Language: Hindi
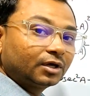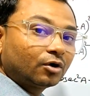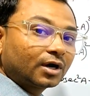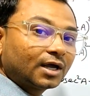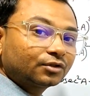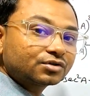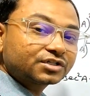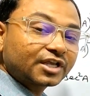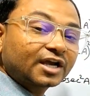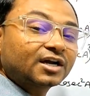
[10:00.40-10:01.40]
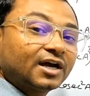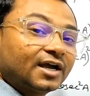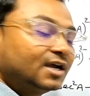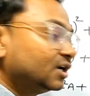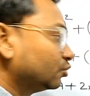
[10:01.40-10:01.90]
बी कौन है तो सेक
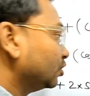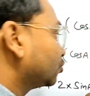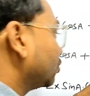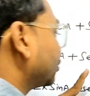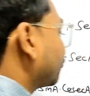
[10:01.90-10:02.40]
है तो इसको